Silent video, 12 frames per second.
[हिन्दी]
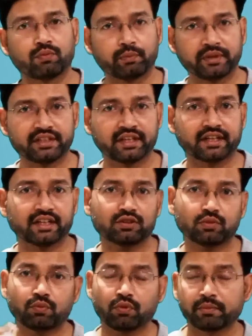वो भी दे रहे हैं
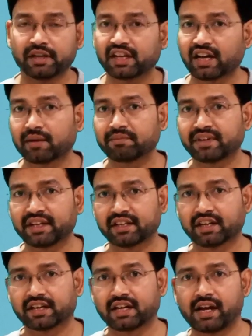तो वो भी काम नहीं
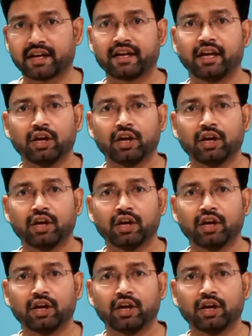कर रहा है